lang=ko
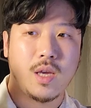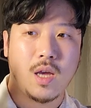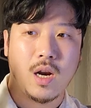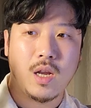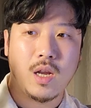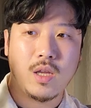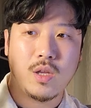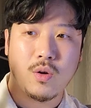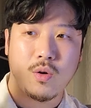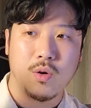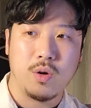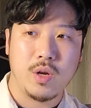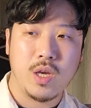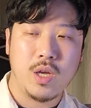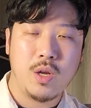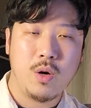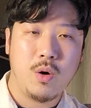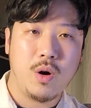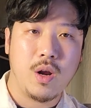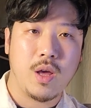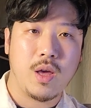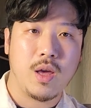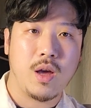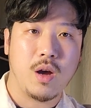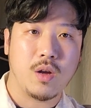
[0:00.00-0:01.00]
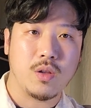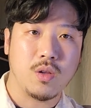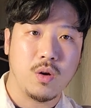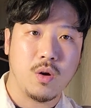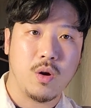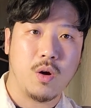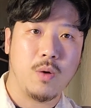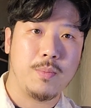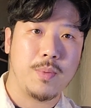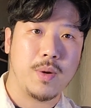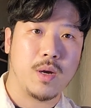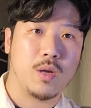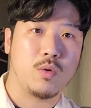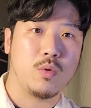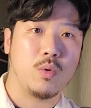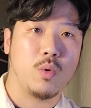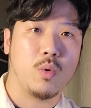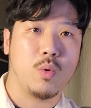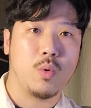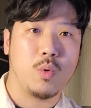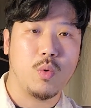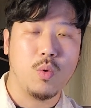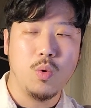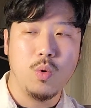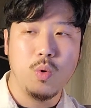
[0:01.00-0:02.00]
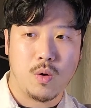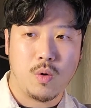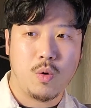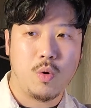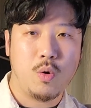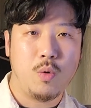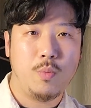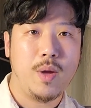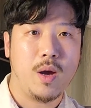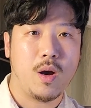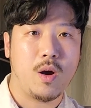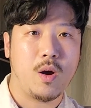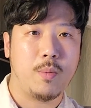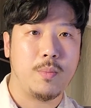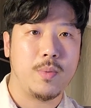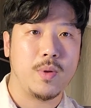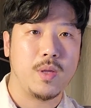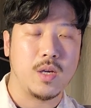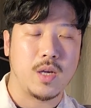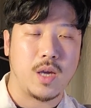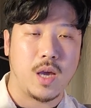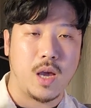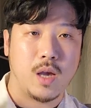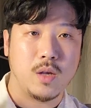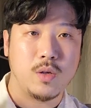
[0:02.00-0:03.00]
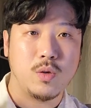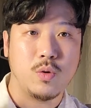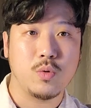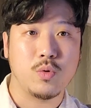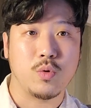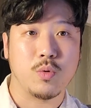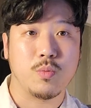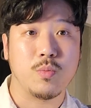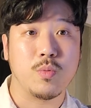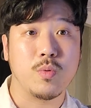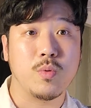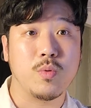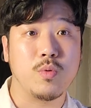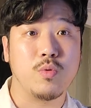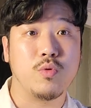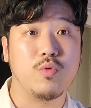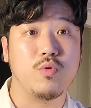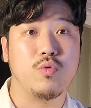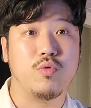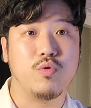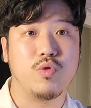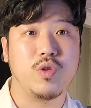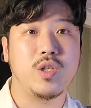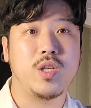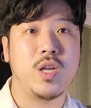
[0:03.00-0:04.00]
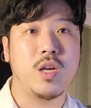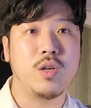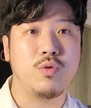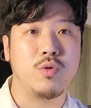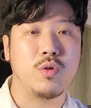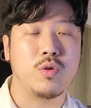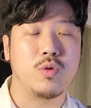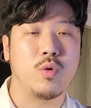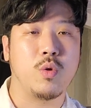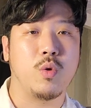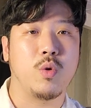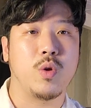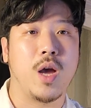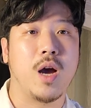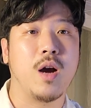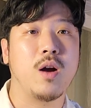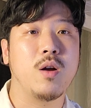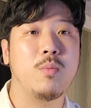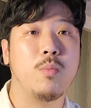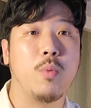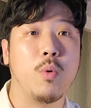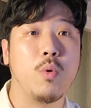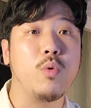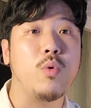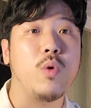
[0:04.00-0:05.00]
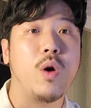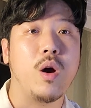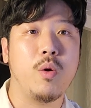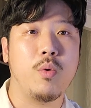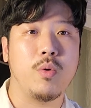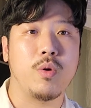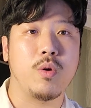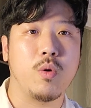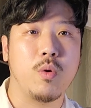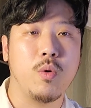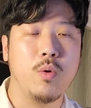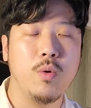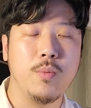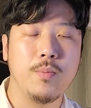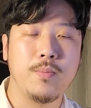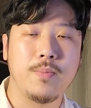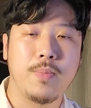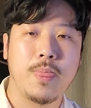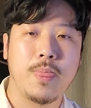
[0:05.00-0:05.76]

예를 들어 1월에 어떤 커피가 들어오고 콜롬비아 커피는 계속 좀 유, 지될수 있도록 양을 보유하고 있고